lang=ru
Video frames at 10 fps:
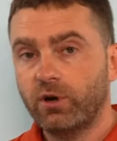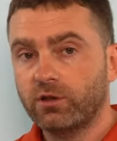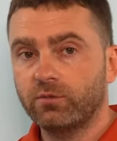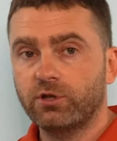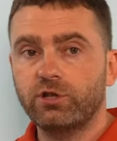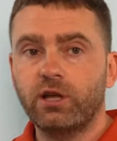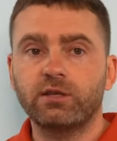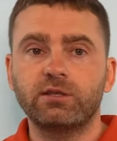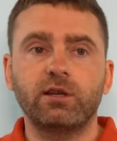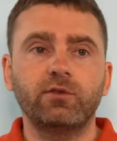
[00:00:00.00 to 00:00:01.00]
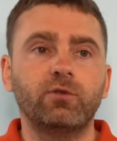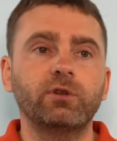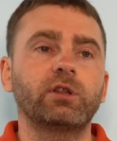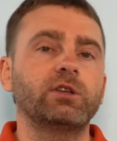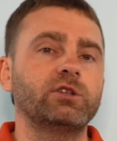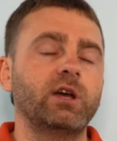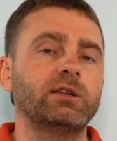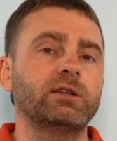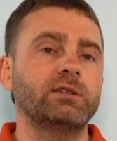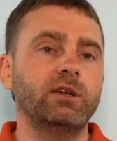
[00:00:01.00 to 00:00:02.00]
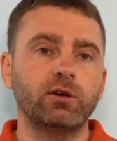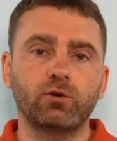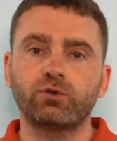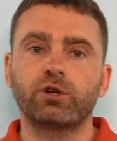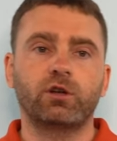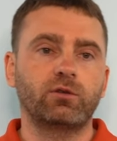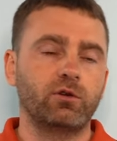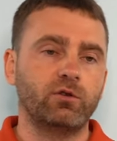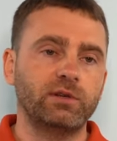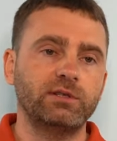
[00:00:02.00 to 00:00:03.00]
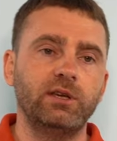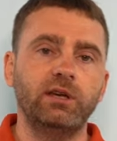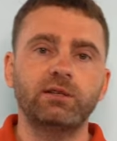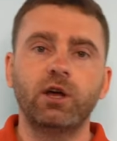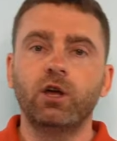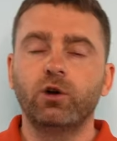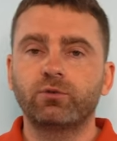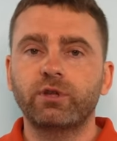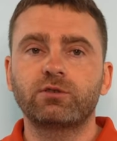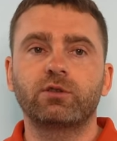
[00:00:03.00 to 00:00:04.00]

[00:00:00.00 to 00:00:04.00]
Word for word: Поэтому начинайте с телефона, начинайте с тех игрушек, которые у вас есть. У нас